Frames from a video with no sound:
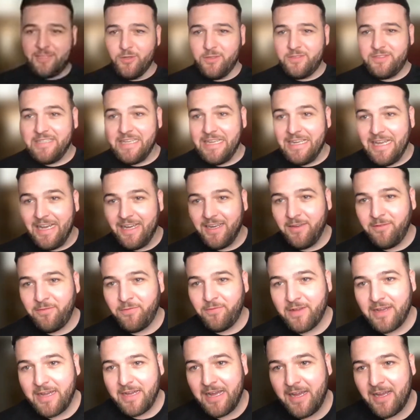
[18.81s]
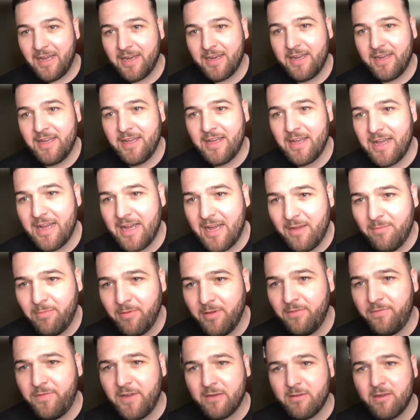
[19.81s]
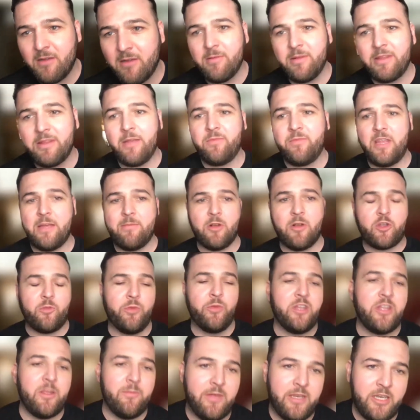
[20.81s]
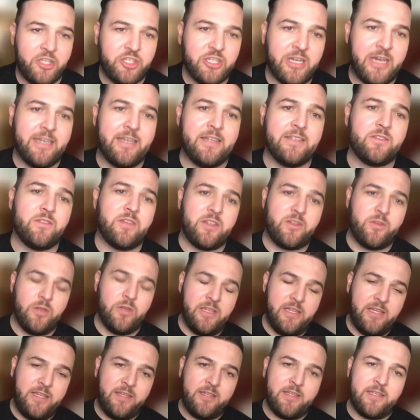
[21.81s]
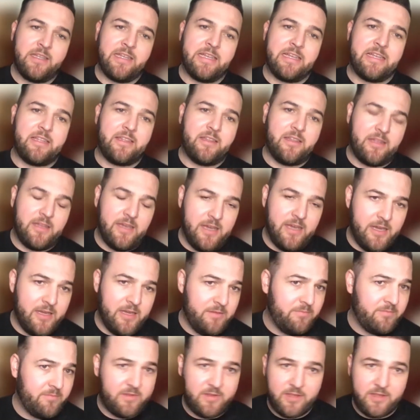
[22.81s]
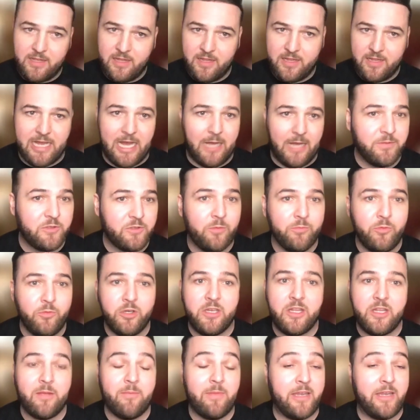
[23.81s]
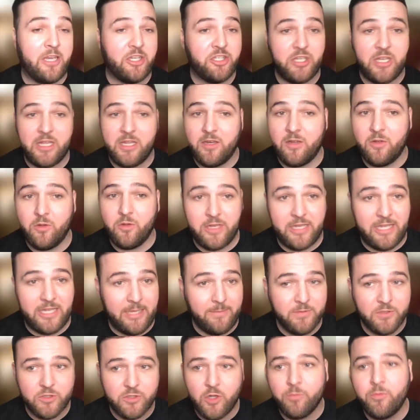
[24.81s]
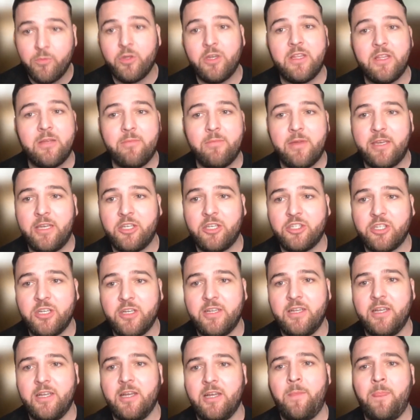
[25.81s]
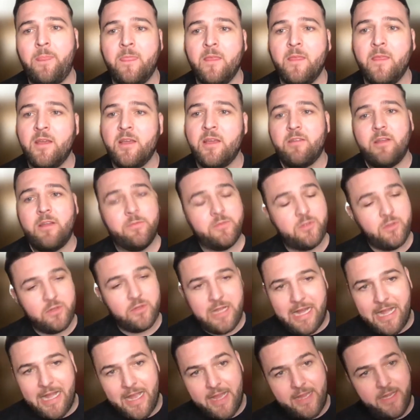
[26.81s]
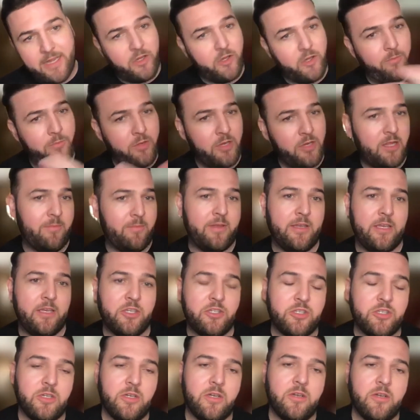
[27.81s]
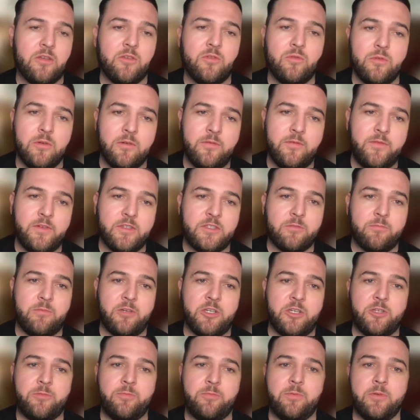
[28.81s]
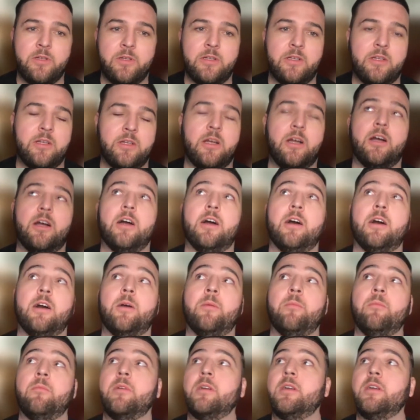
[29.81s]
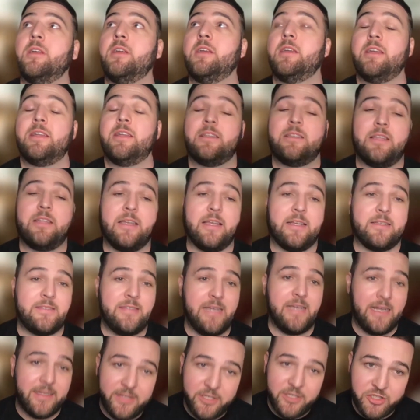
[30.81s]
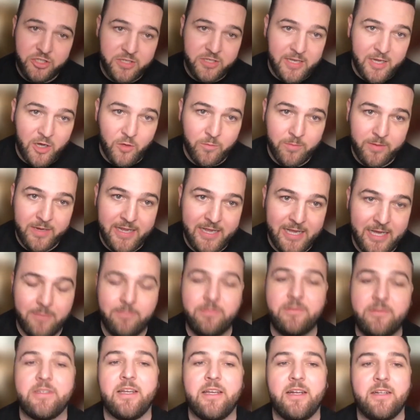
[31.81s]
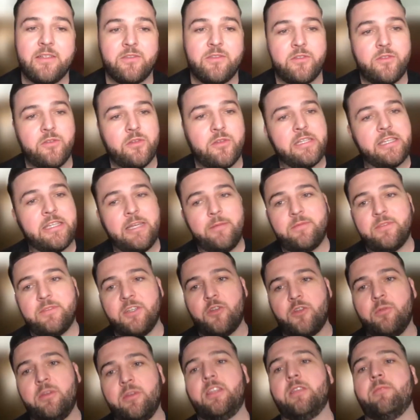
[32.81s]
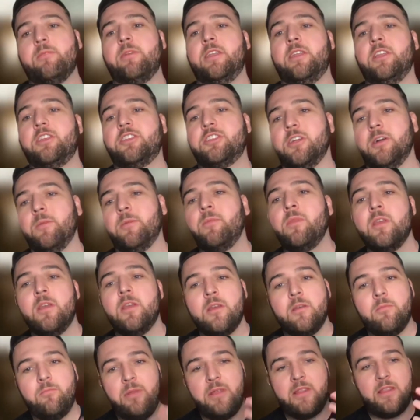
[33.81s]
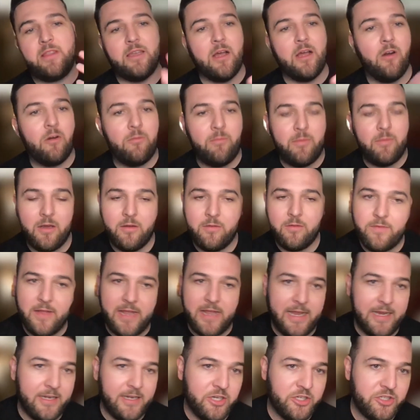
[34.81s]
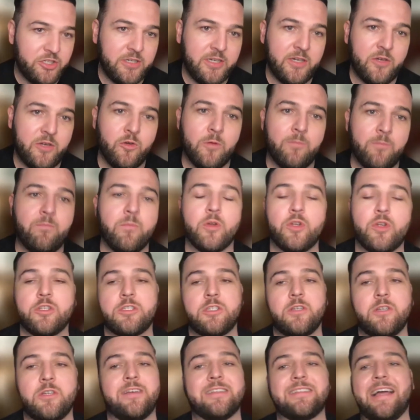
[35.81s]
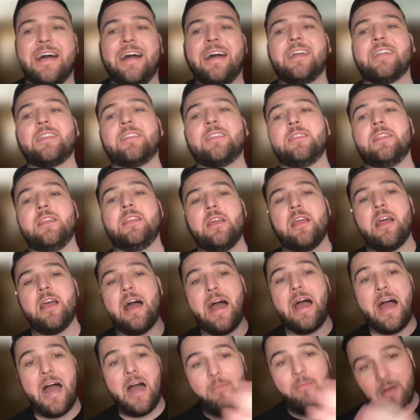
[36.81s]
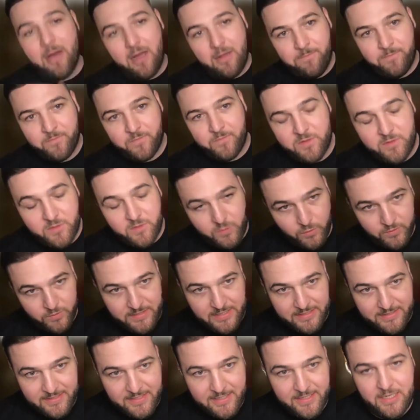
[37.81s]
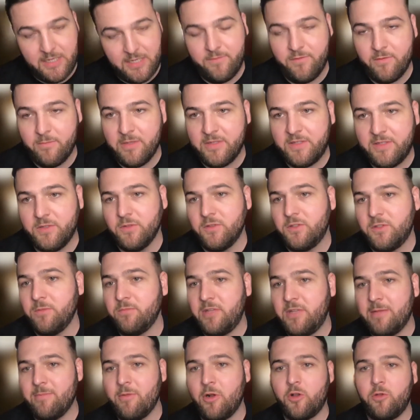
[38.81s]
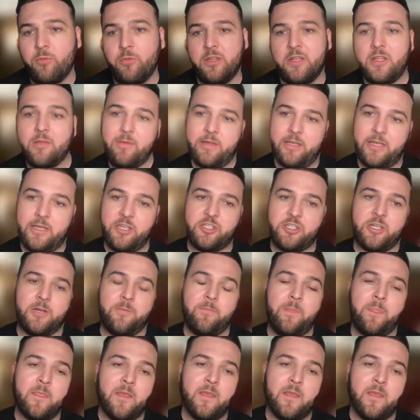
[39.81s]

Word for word: Sehr lange Frage, aber fangen wir mal mit dem Thema Community Manager an. Also natürlich äh, gab es Community Manager oder gibt es Community Manager. Ja. Wir haben sogar eigene Community Manager nur für zum Beispiel ähm, den asiatischen Raum gehabt. Ja. Also natürlich gibt es die Community Manager. Bitte da auch mal auf englische Gruppen oder sowas achten. Aber zusätzliche Informationen zum Thema Community Manager.